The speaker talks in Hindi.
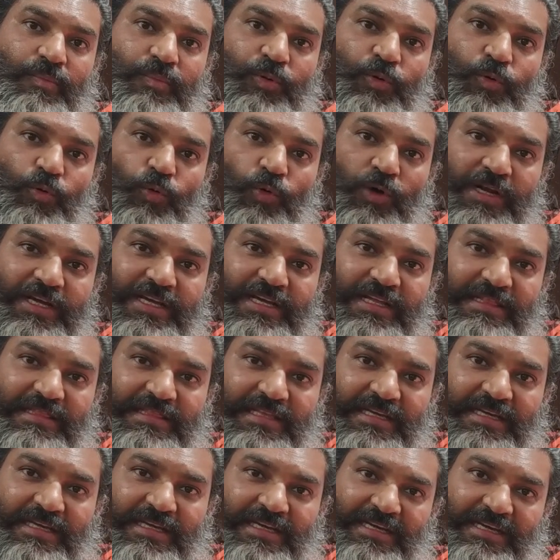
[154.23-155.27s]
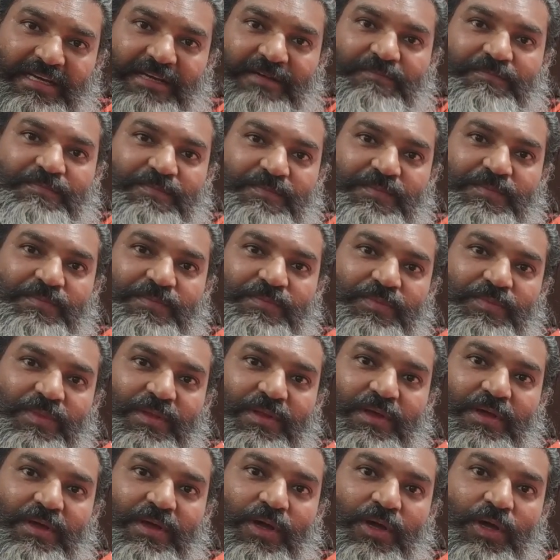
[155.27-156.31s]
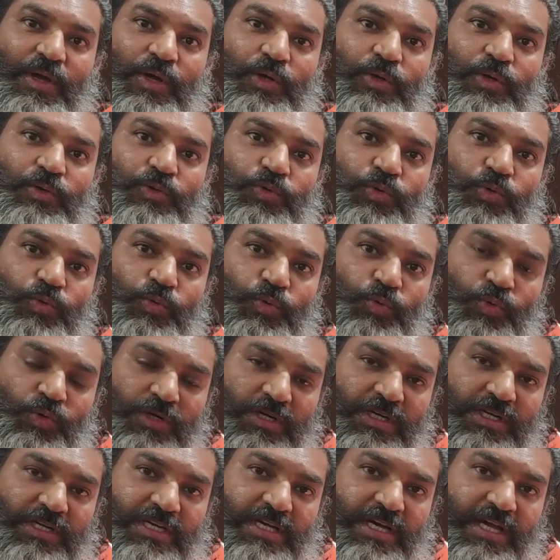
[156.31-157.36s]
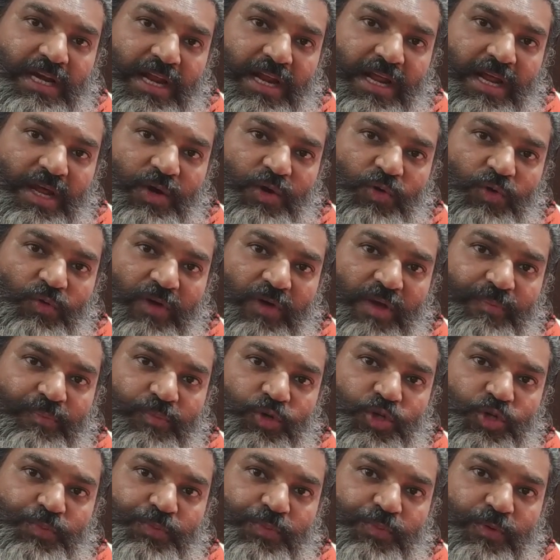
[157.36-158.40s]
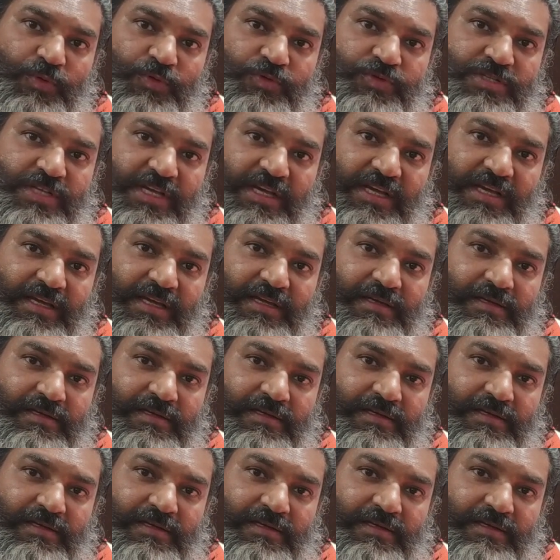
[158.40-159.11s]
फूल खिलते हैं तो उन खिले हुए पुष्पों से